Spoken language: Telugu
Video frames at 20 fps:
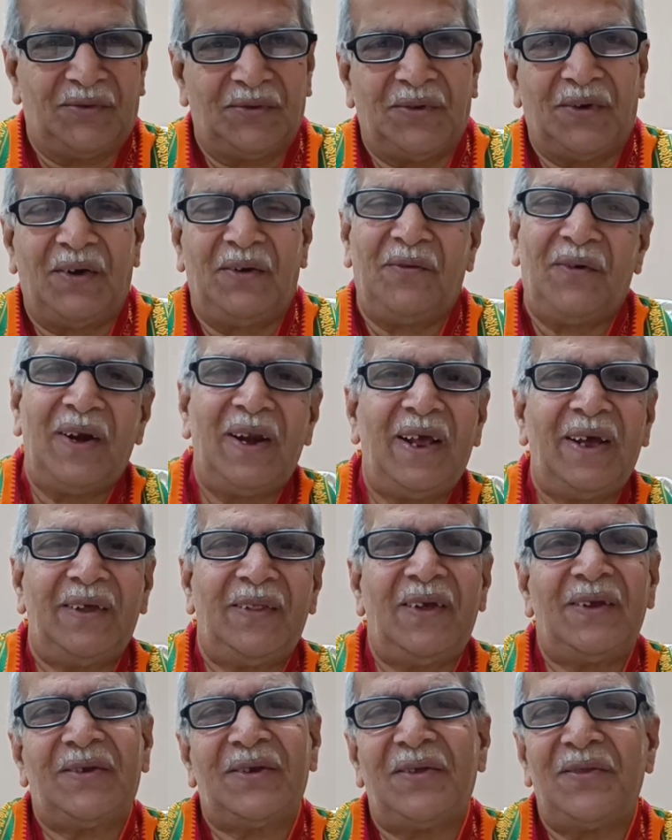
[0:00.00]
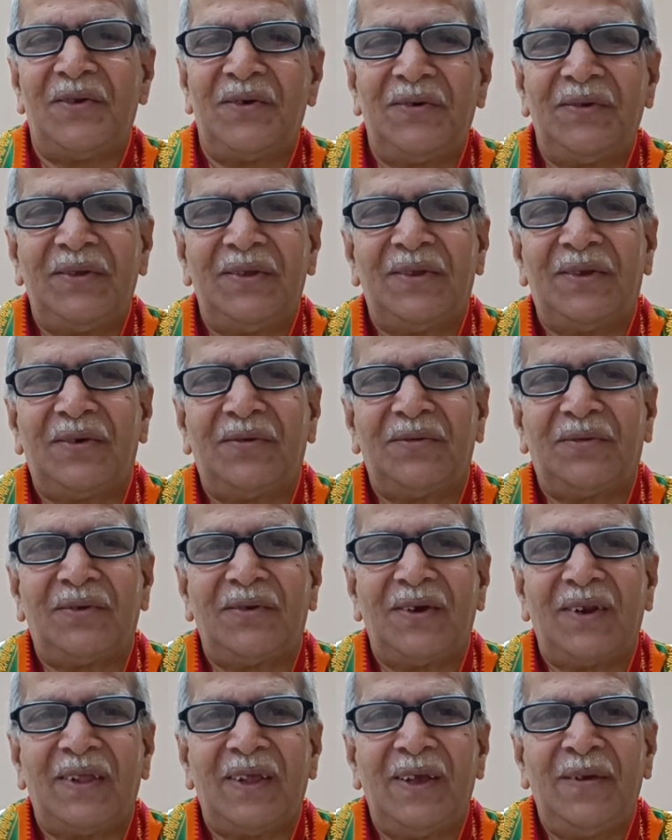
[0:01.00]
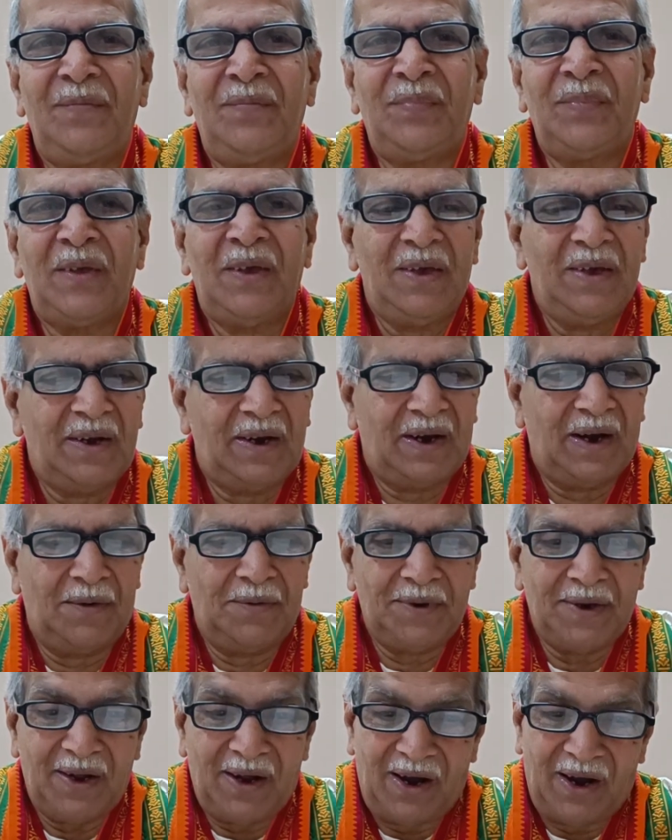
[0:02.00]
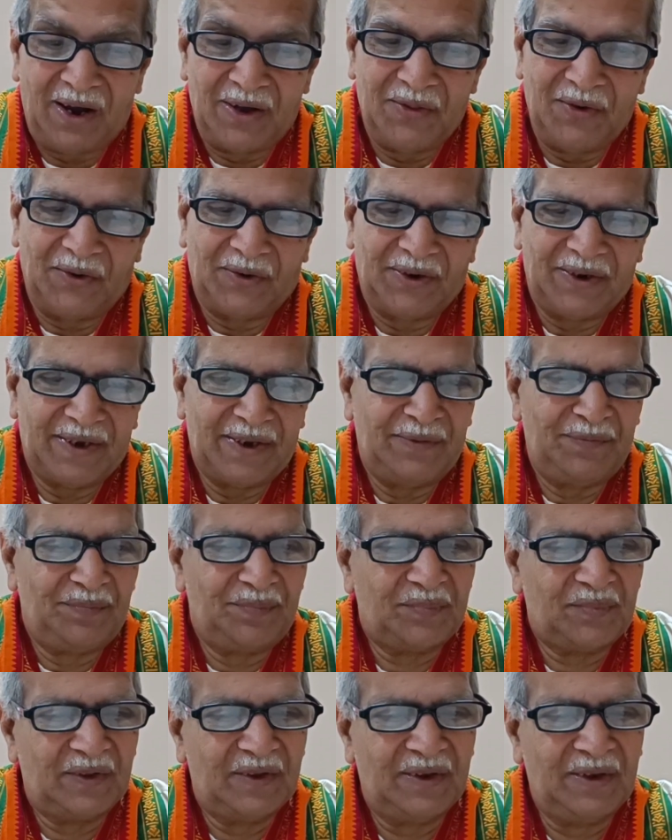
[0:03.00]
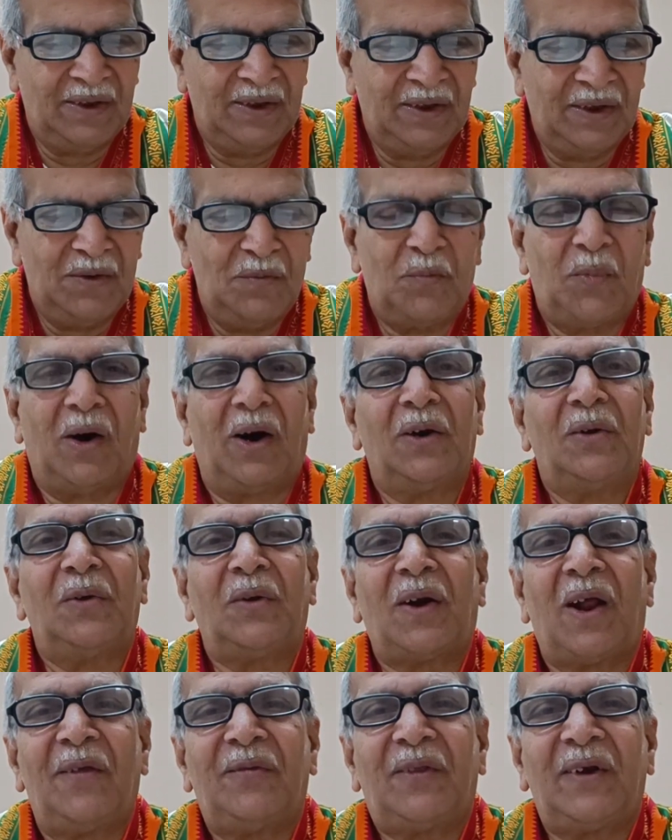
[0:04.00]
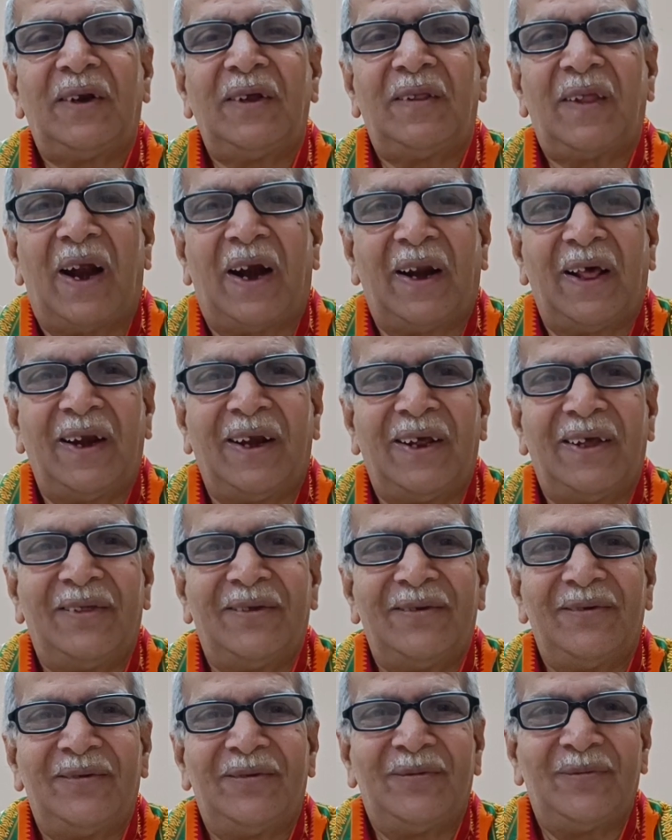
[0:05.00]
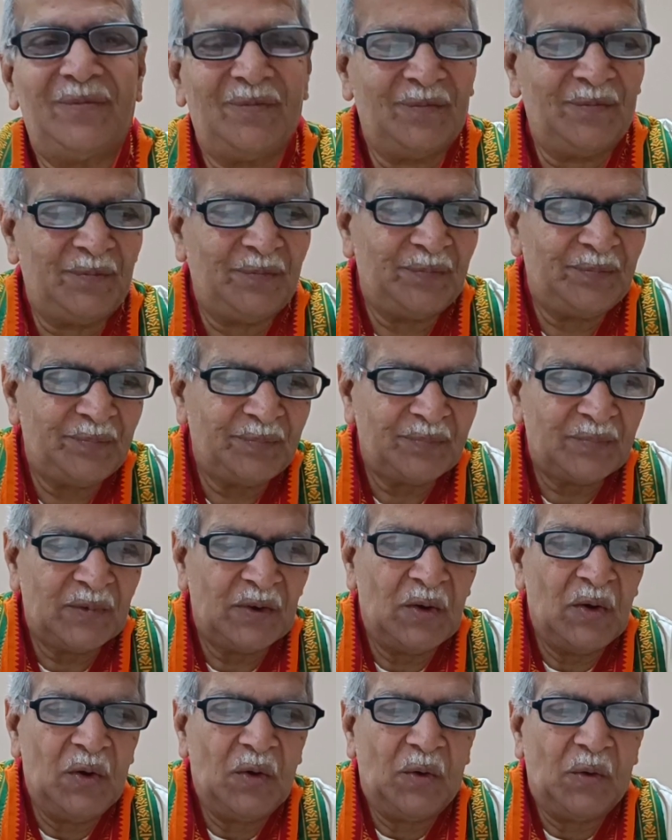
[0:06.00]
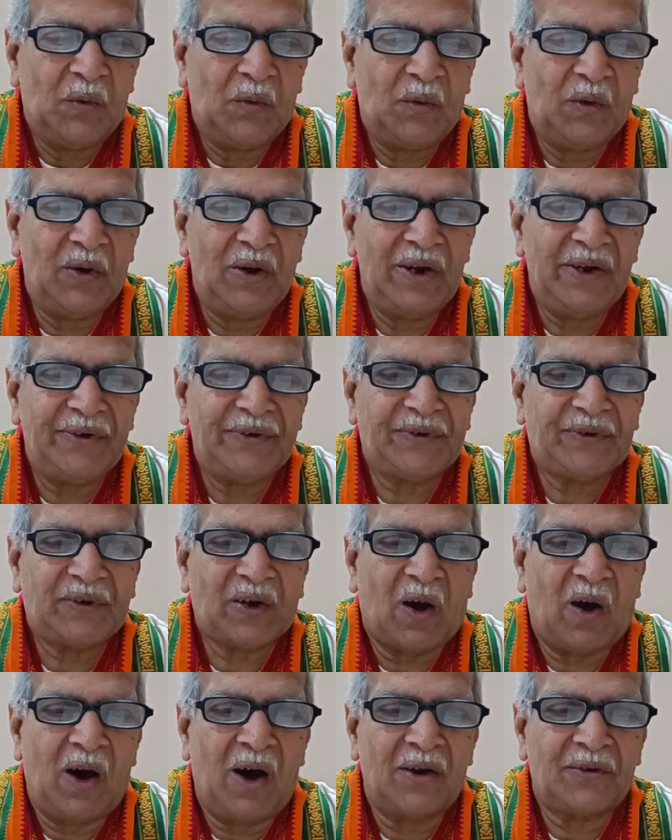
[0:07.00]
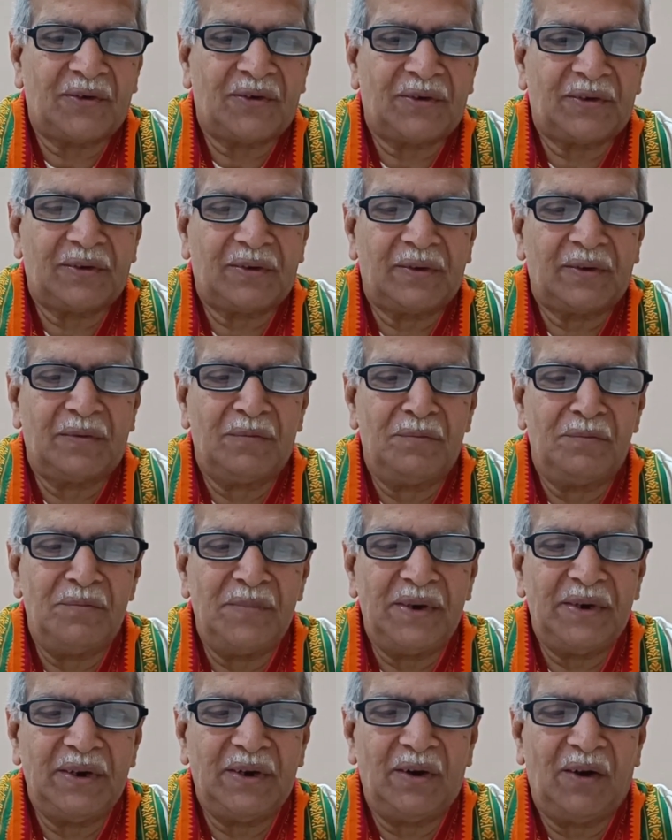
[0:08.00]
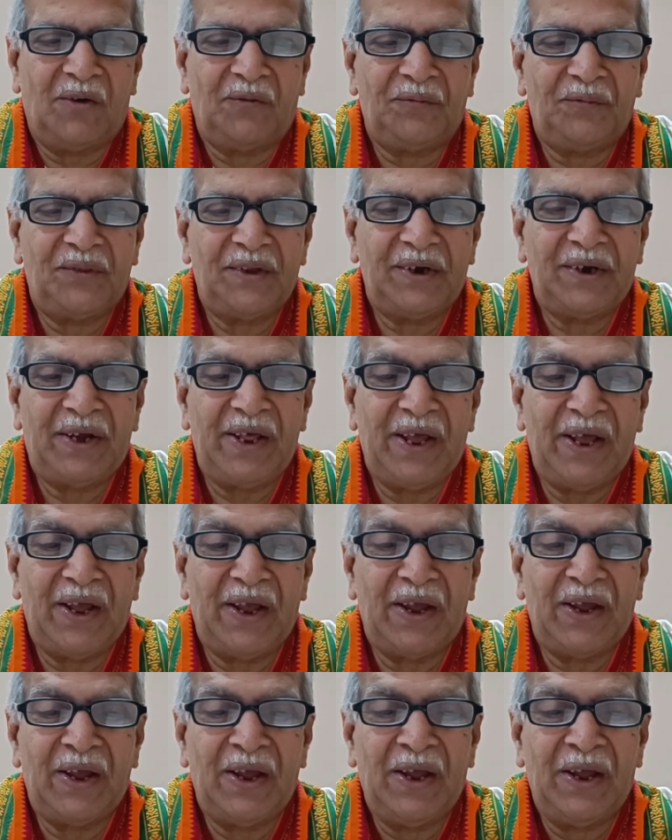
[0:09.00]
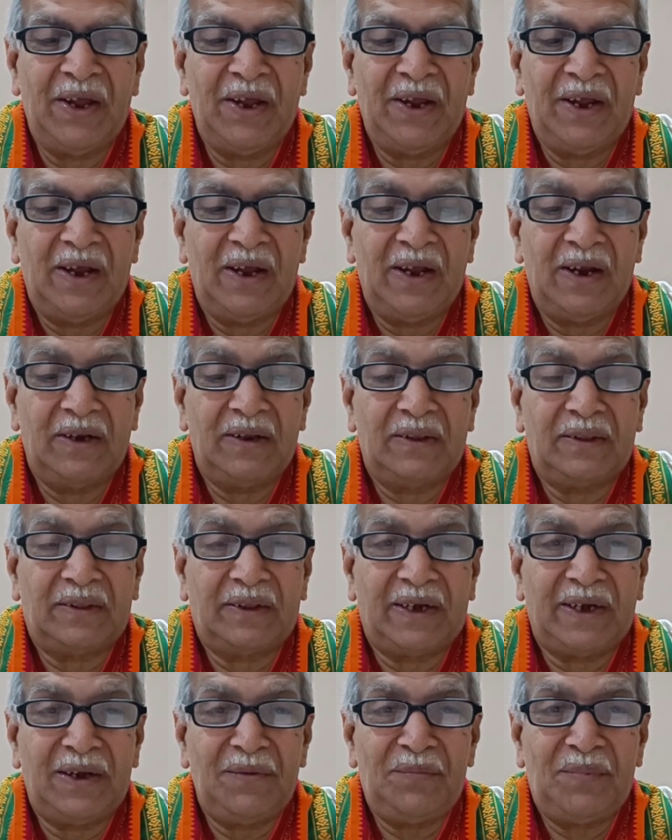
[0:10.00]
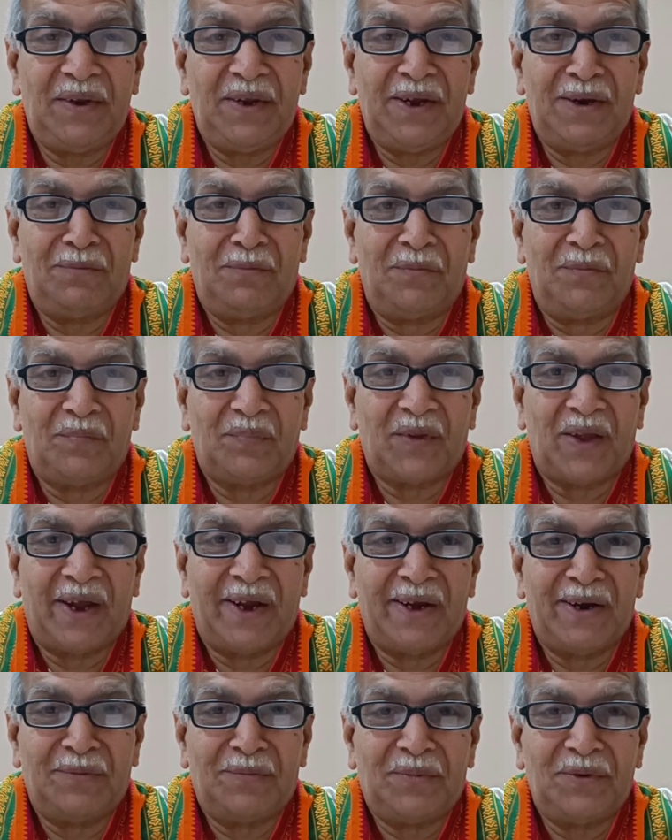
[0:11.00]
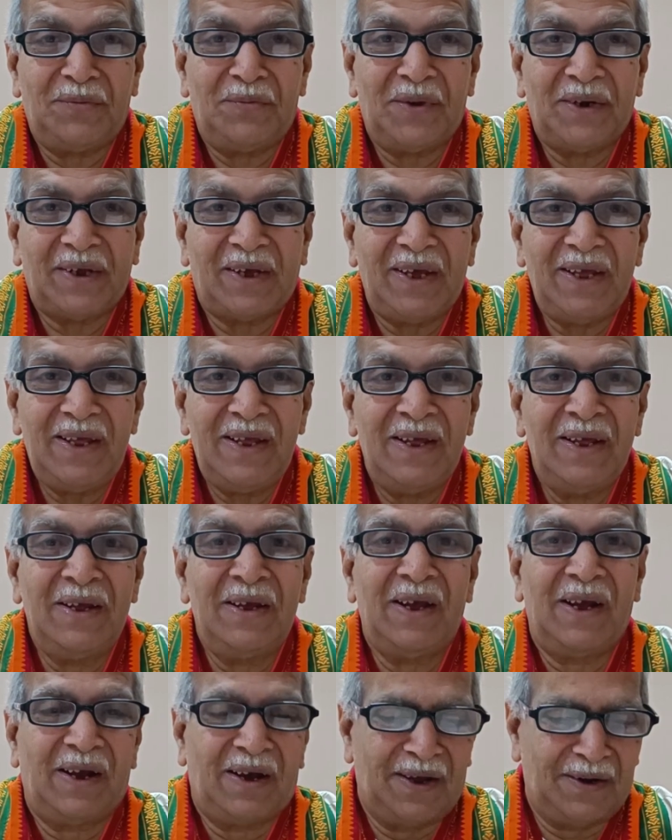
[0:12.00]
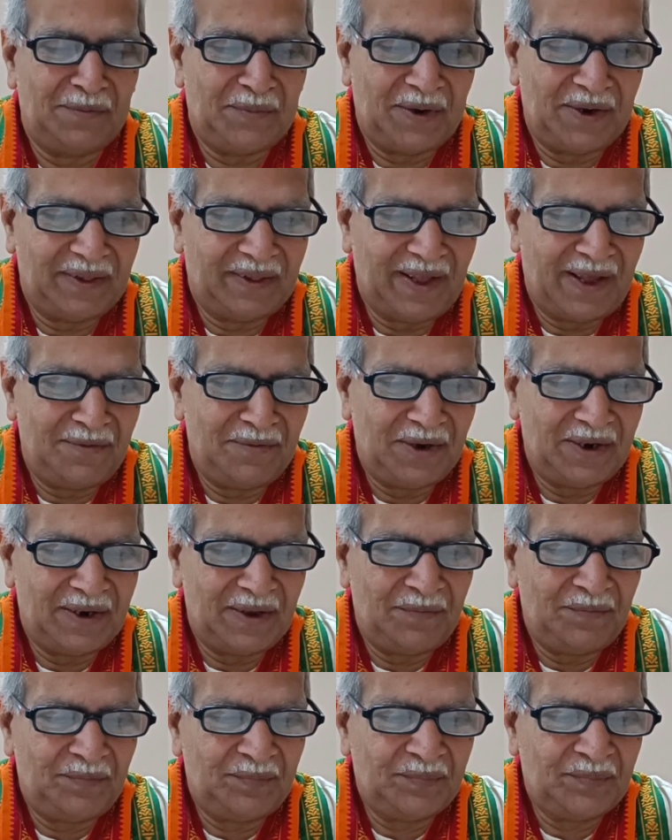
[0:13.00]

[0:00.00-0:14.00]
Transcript: సూర్యుని వల్లే కదా చంద్రుడు ఇది చదువుతున్నది కాబట్టి అదొకటి పగలు రాత్రికి తేడా లేదు ఓన్లీ స్టార్స్ మిడిల్ ఆఫ్ ది డే త్రీ పిఎం అయినప్పుడు మనకి కనపడతాయి అన్నమాట